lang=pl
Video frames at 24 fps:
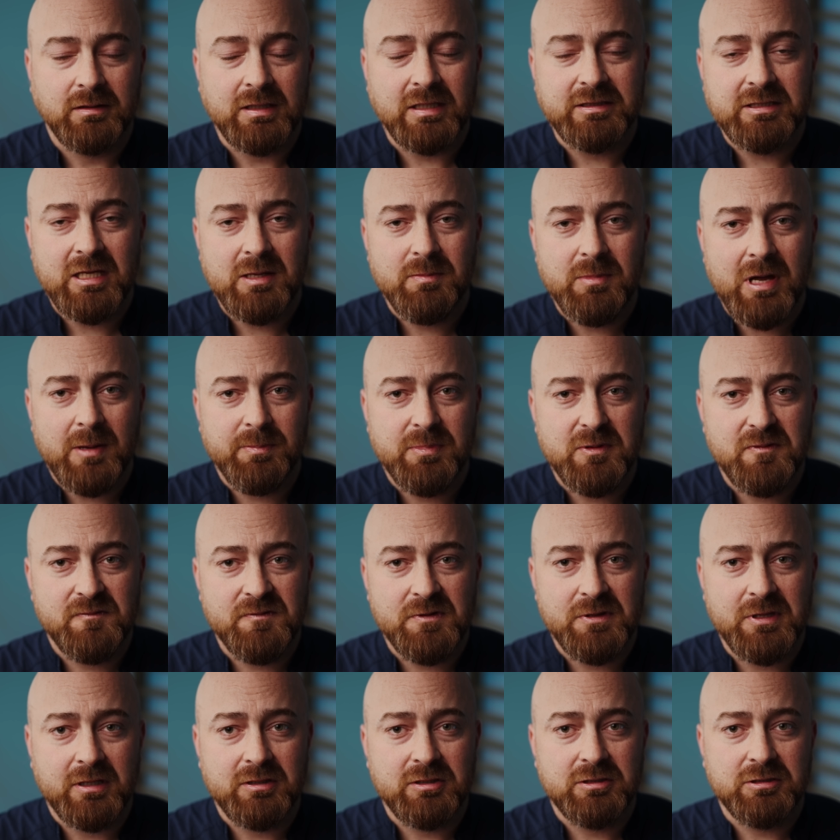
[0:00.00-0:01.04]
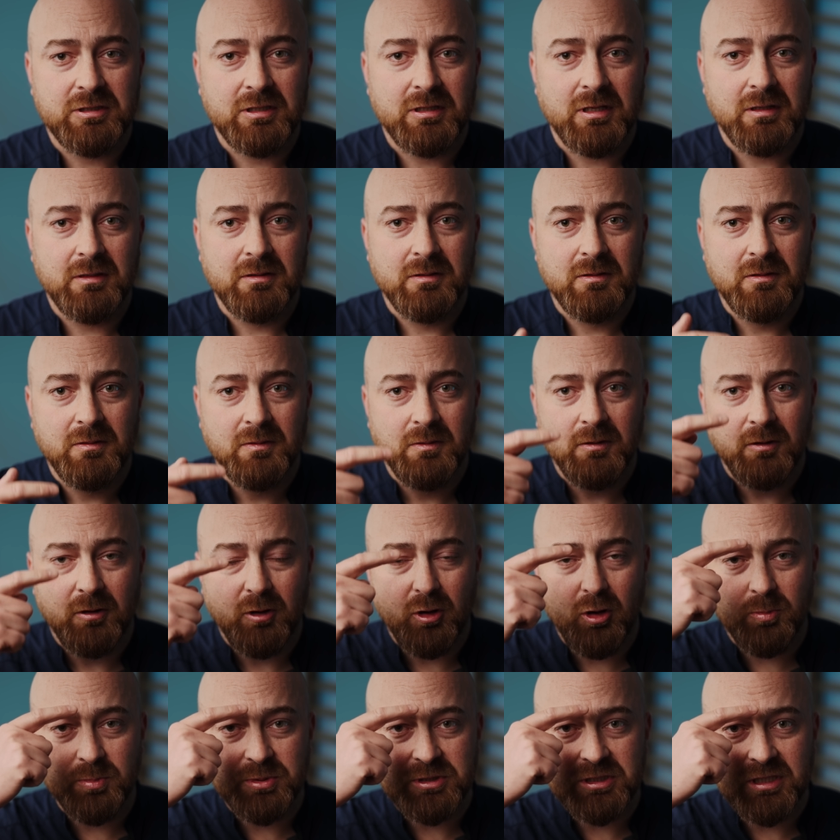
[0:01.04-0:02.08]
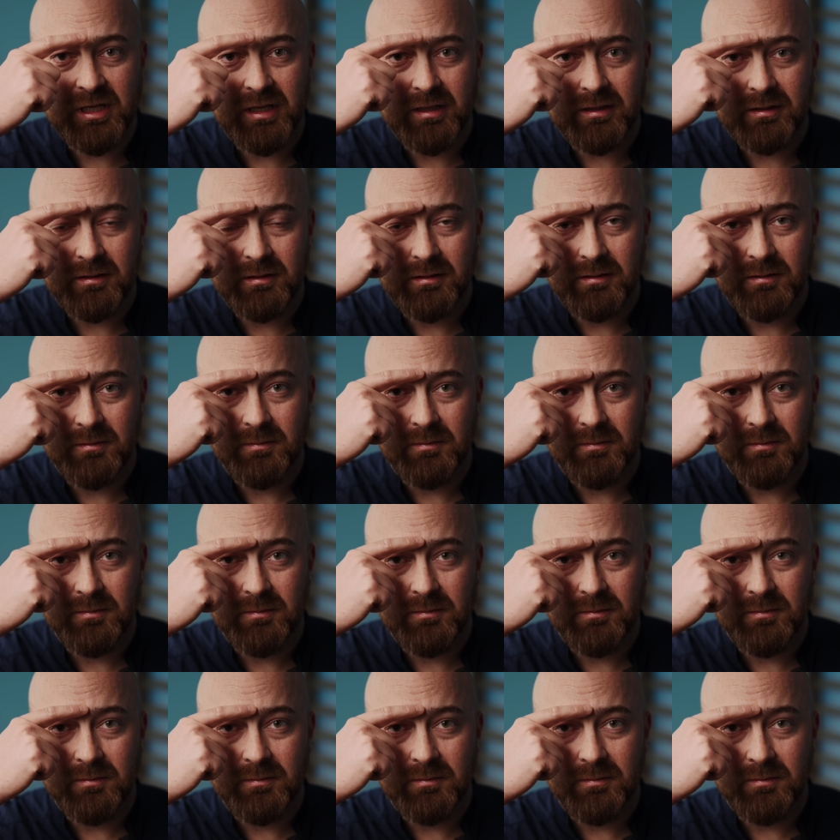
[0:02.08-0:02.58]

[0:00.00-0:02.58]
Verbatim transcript: Na tej mapie widać, że obszar